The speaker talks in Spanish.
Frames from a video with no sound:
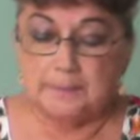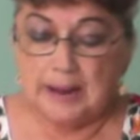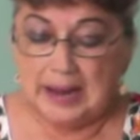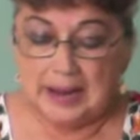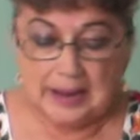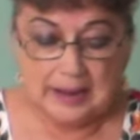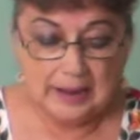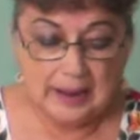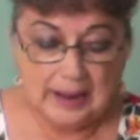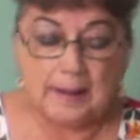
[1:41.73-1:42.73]
baja
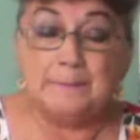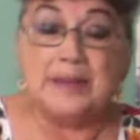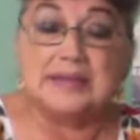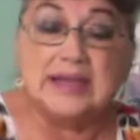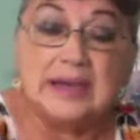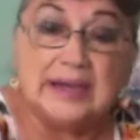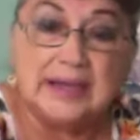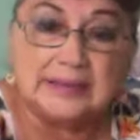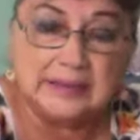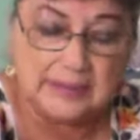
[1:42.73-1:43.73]
a Beta
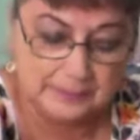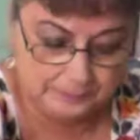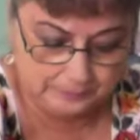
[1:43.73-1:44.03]
Grande.